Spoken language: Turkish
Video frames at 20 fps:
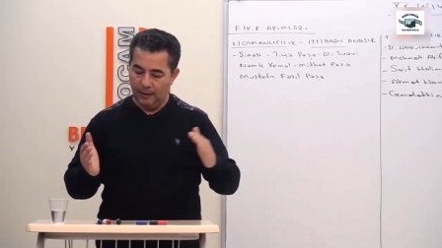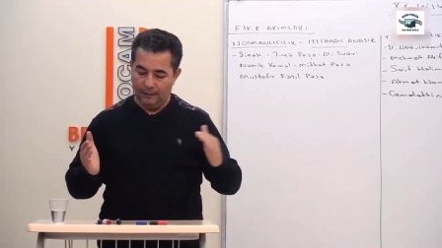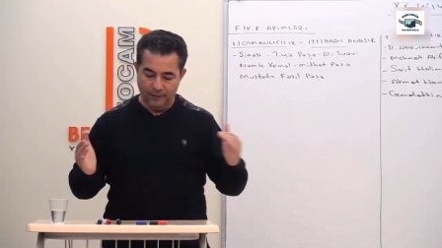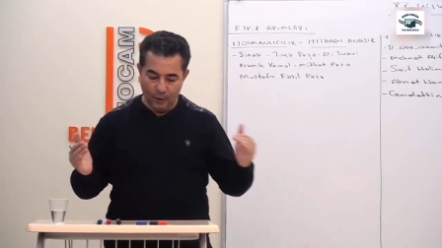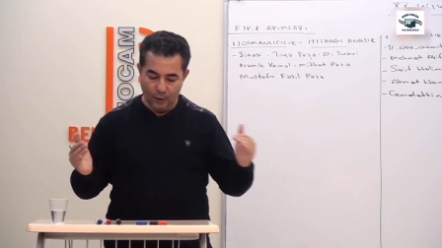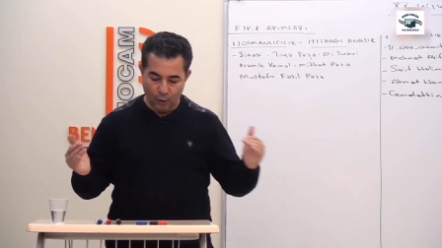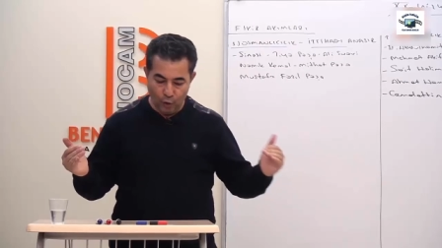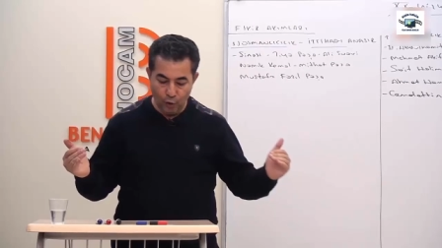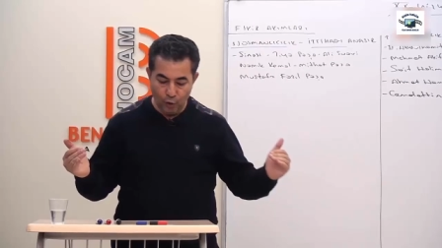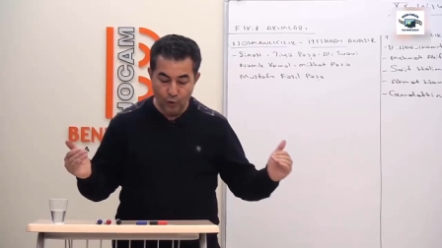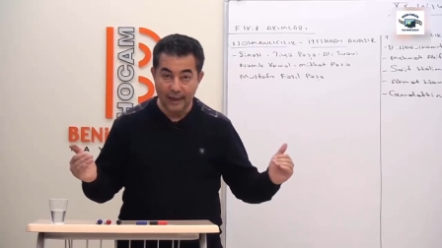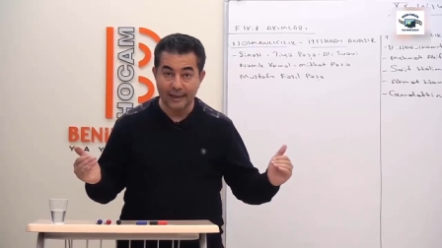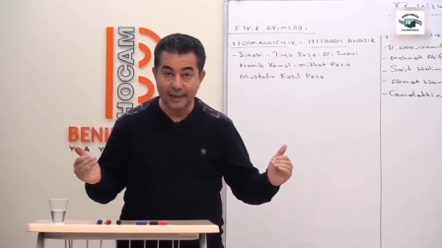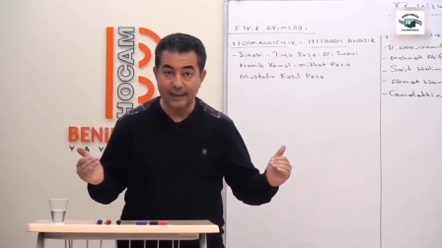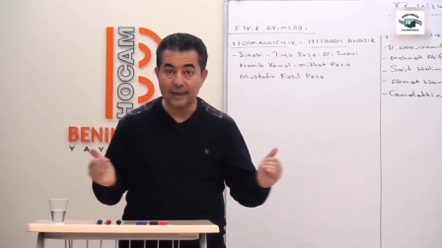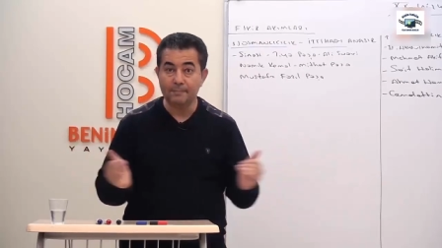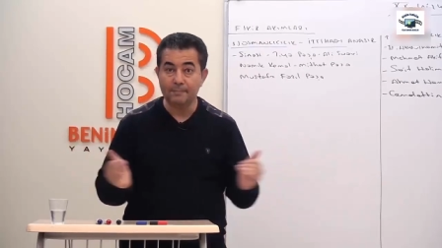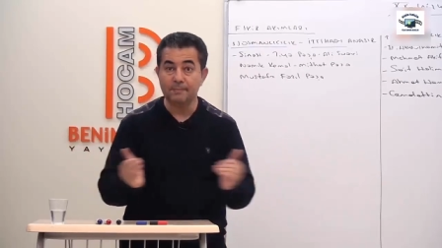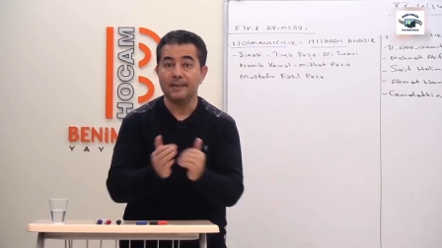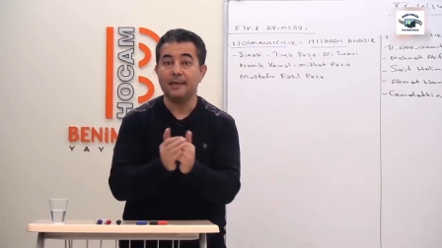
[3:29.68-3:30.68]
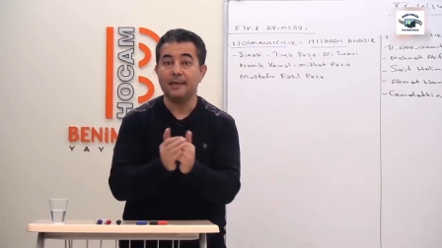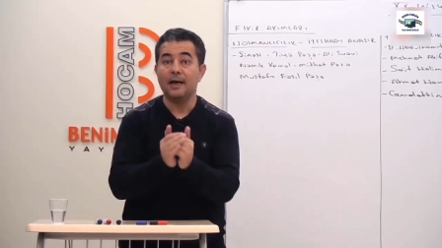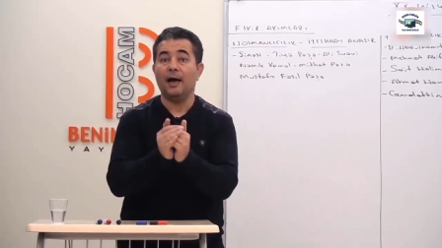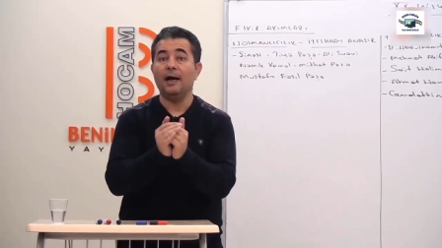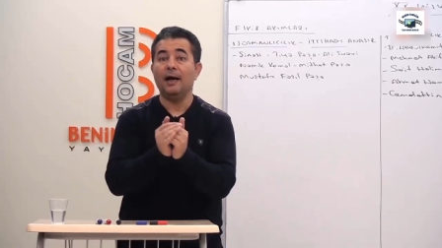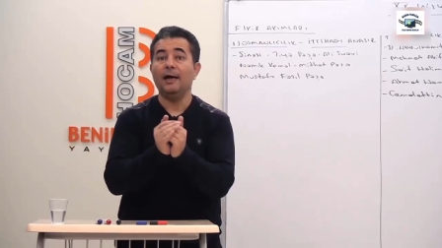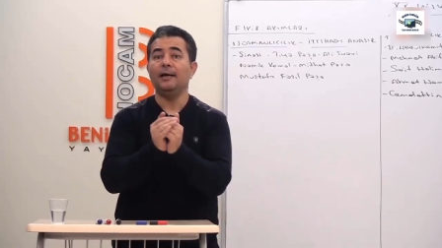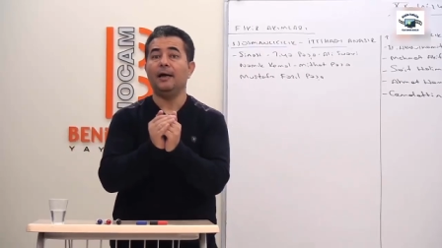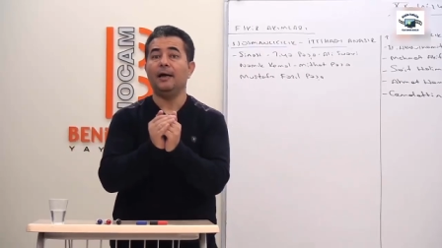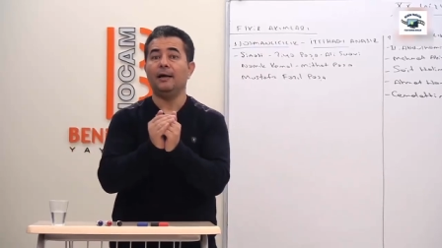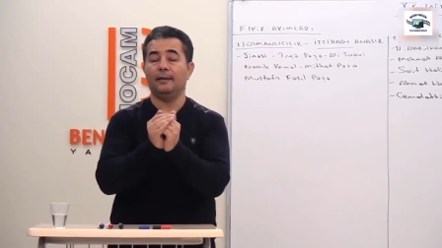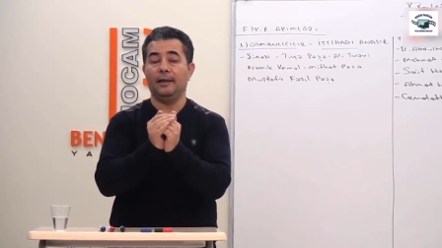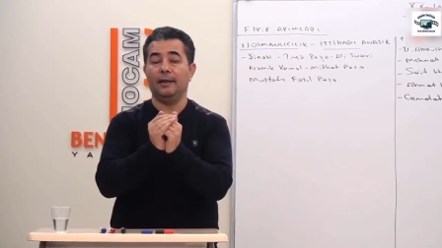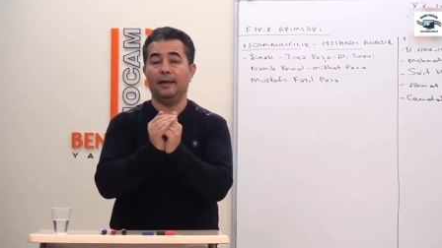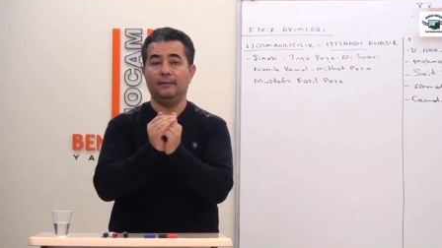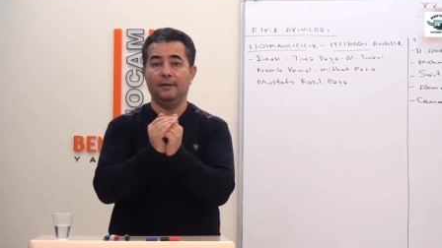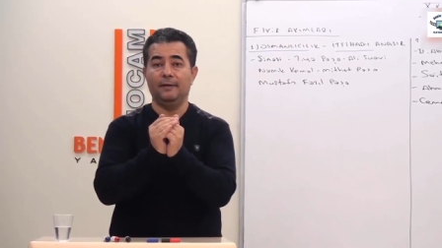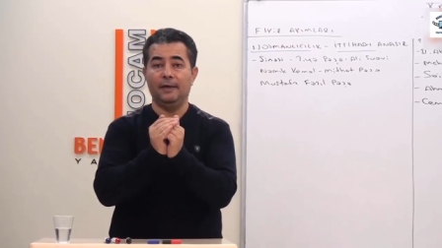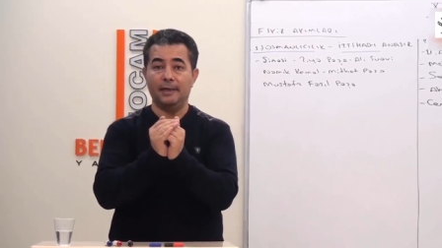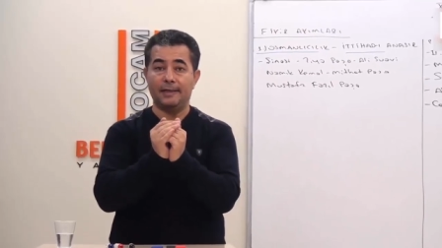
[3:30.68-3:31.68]
ve onların hepsine aynı
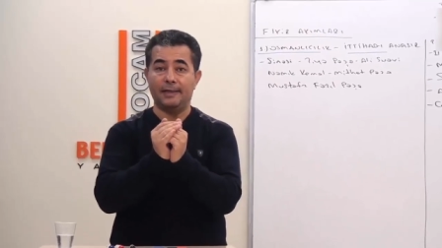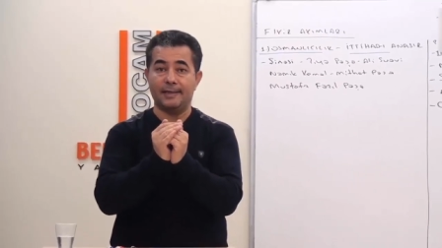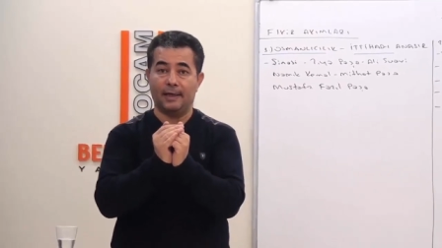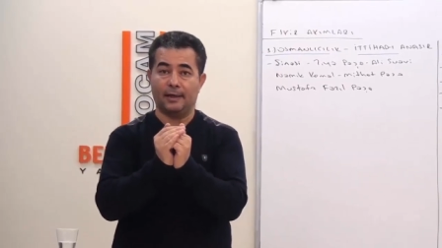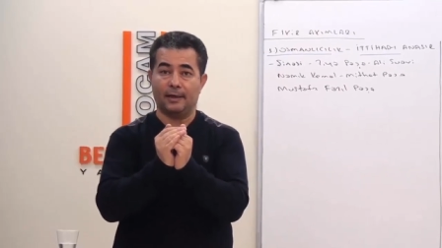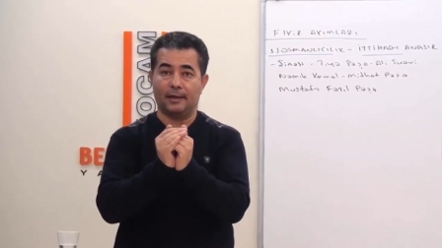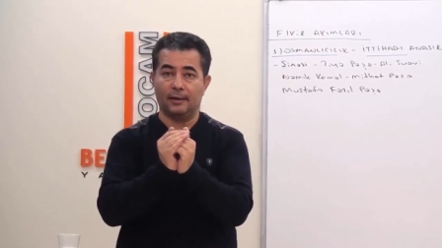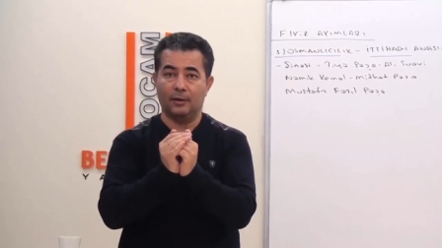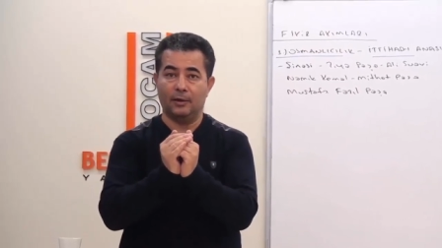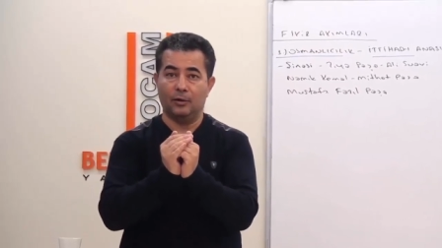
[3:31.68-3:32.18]
haklar verirsek,